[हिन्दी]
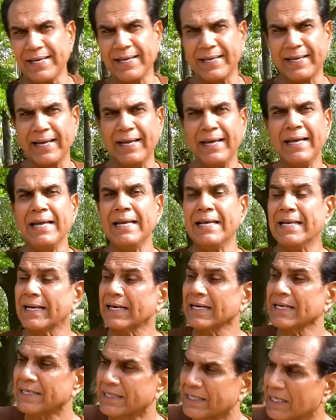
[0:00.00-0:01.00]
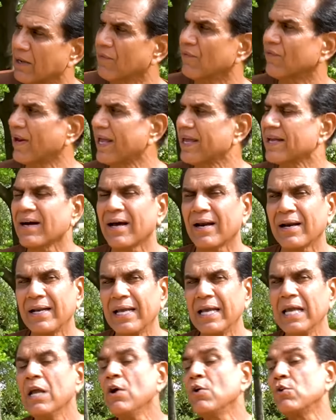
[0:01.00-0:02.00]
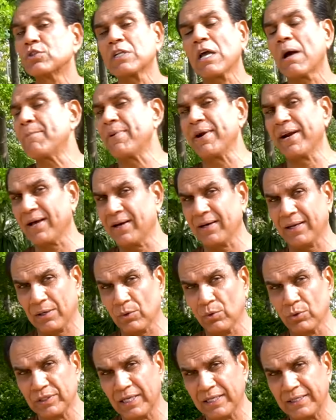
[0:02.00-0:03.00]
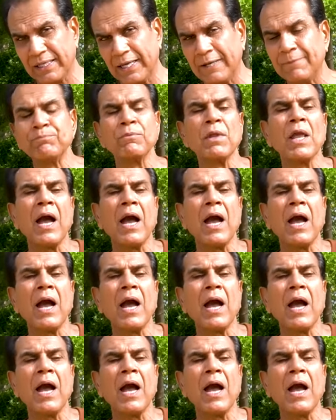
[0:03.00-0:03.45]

ठीक है लेकिन डीप फ्राई कर लें उसका बेड़ा गर्क हो जाता है